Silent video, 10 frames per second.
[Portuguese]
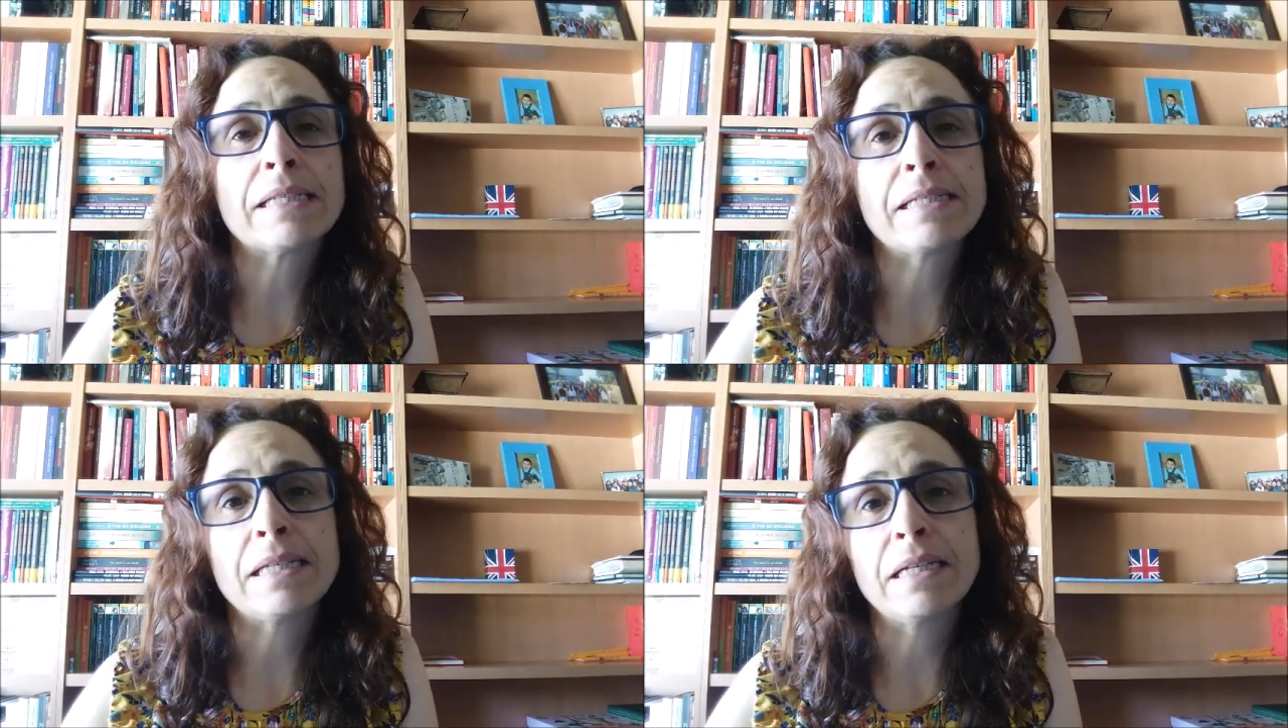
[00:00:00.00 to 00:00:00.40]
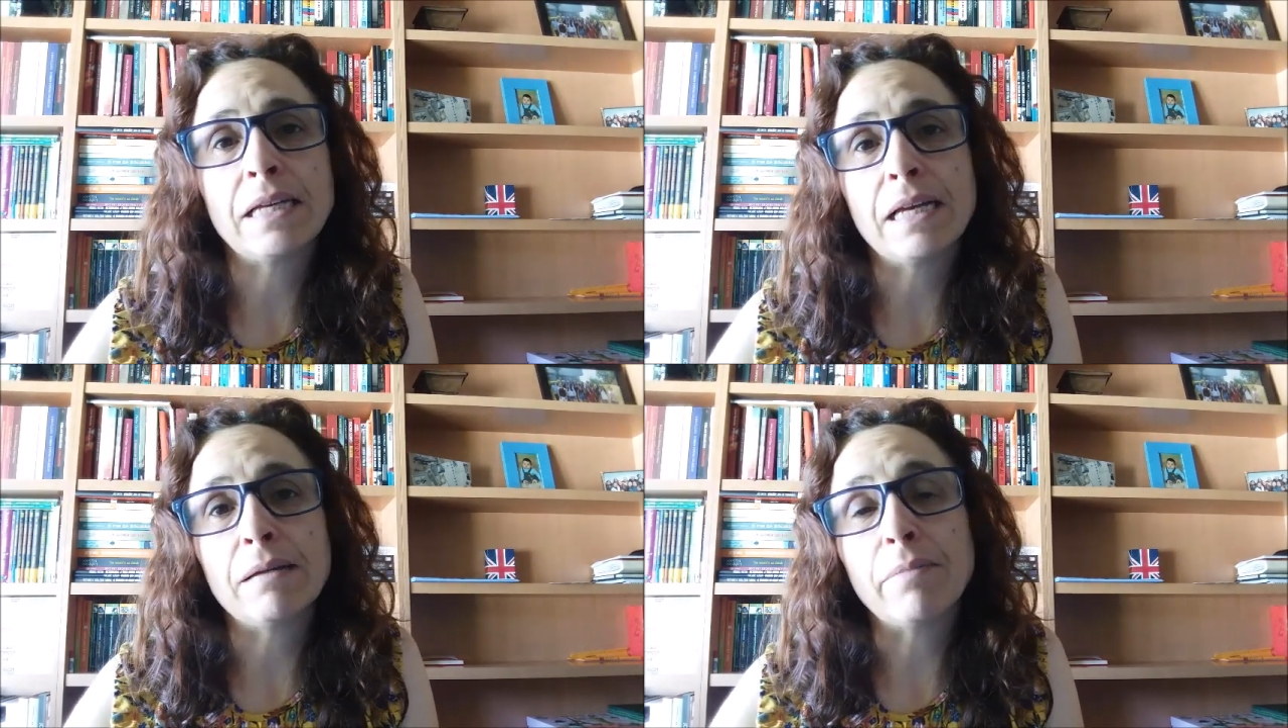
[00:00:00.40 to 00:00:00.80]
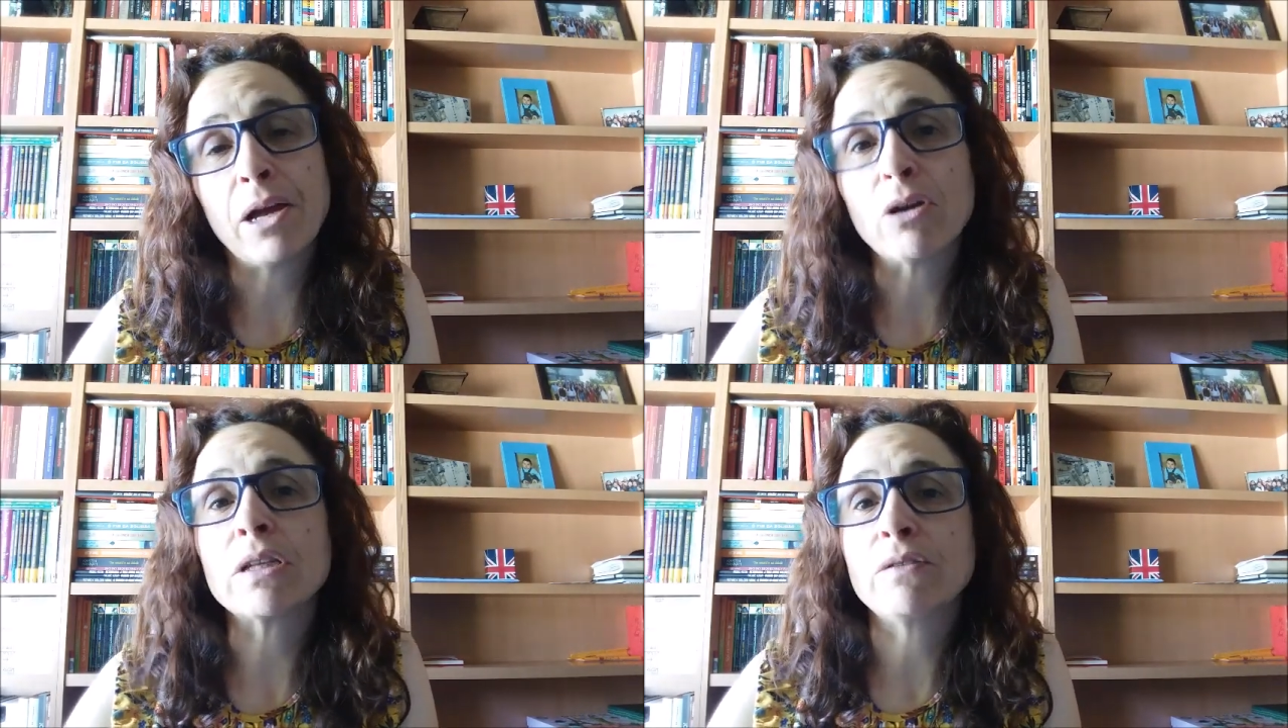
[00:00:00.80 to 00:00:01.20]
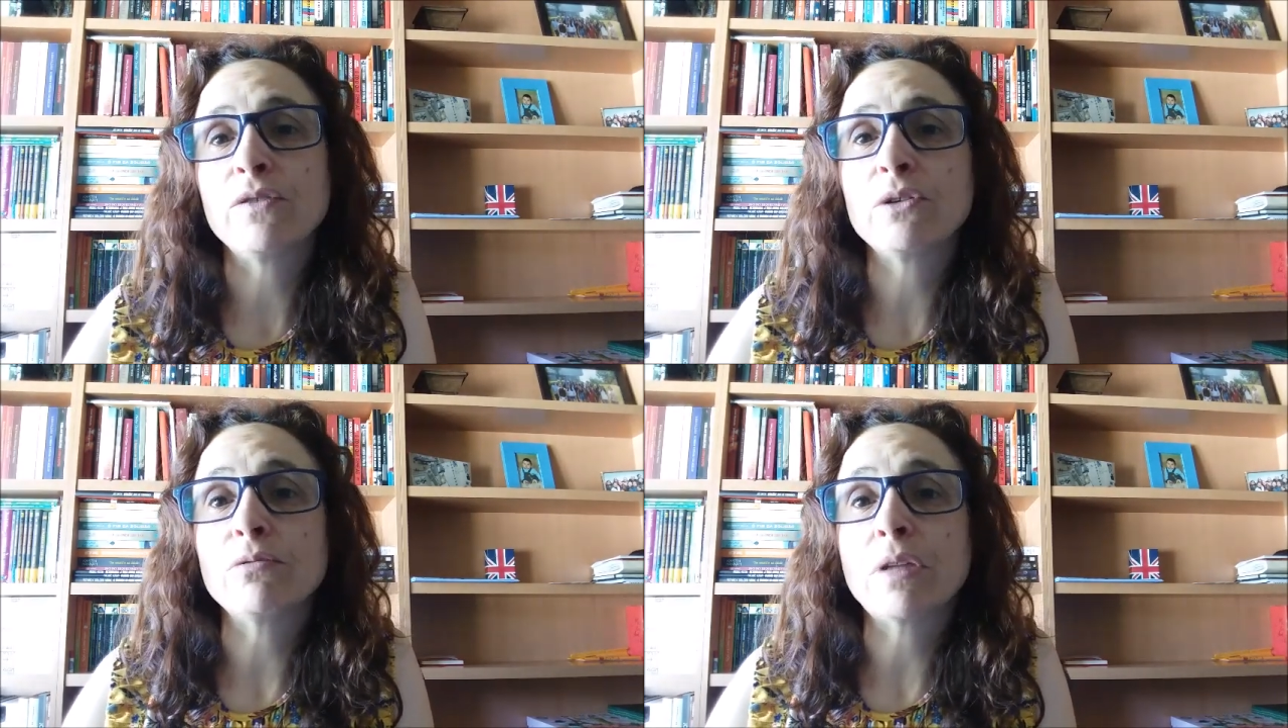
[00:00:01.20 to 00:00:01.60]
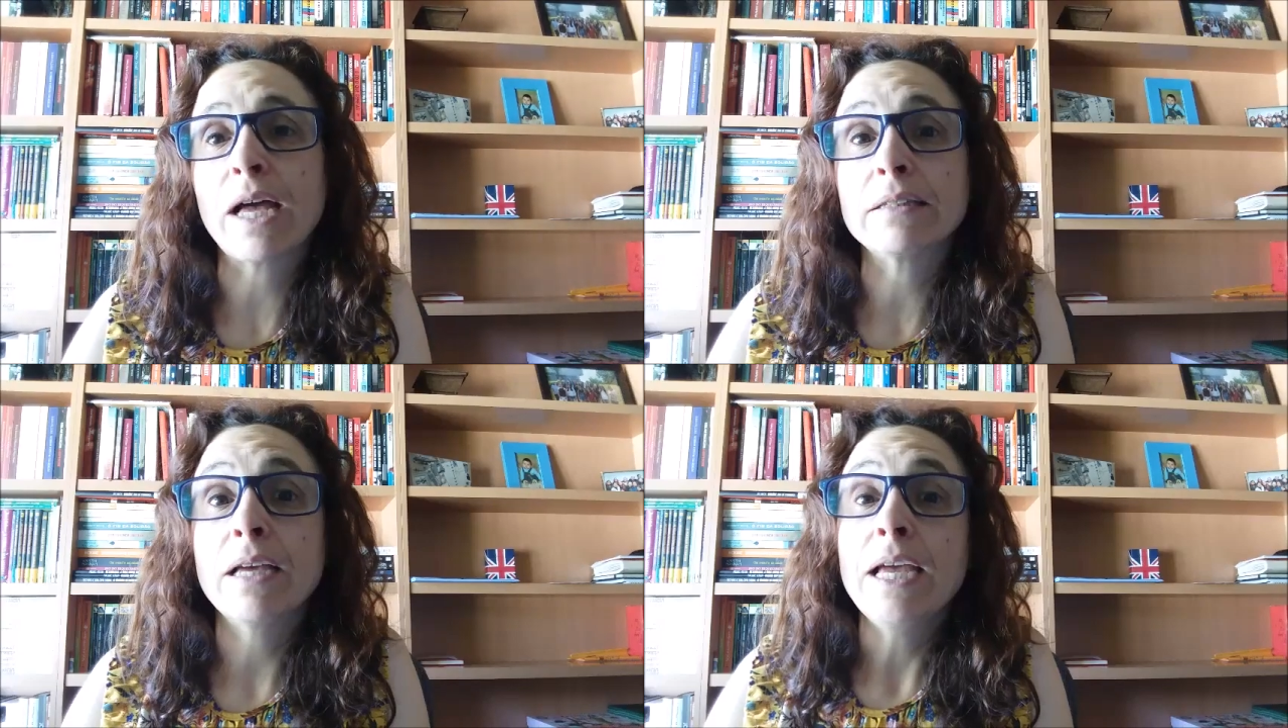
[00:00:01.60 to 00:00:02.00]
a ser a maior
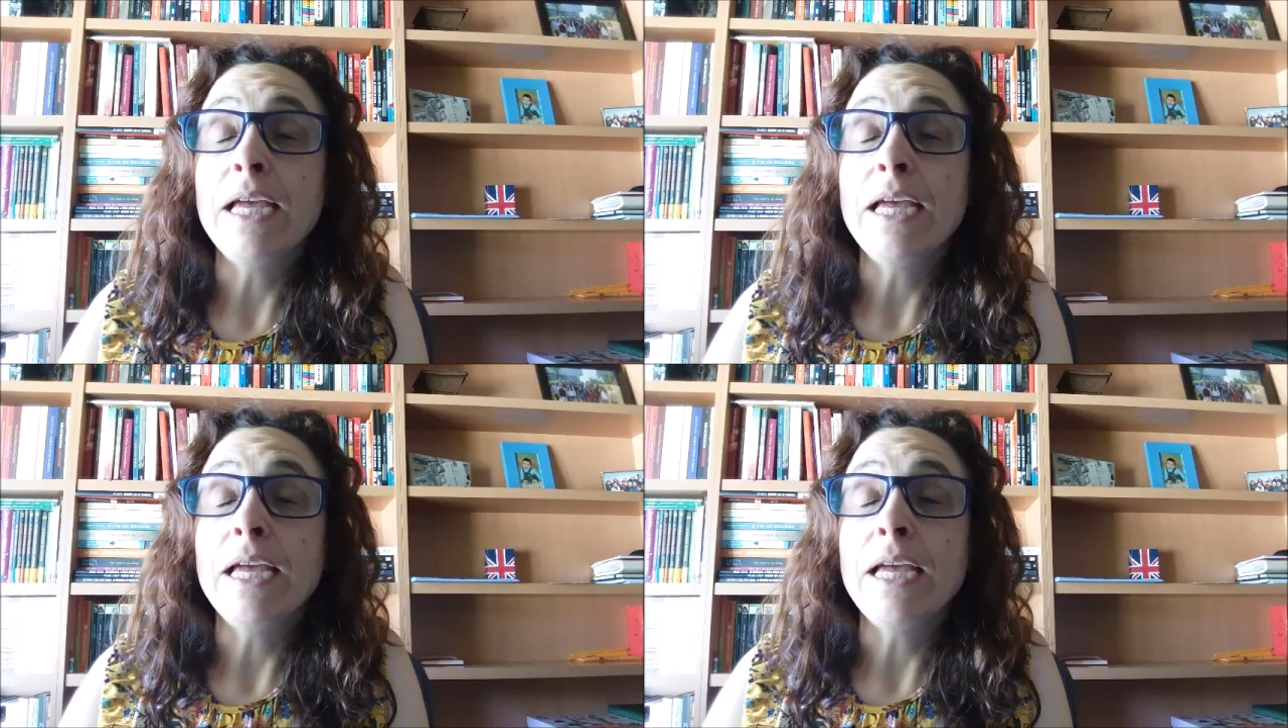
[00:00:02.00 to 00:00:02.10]
dificuldade.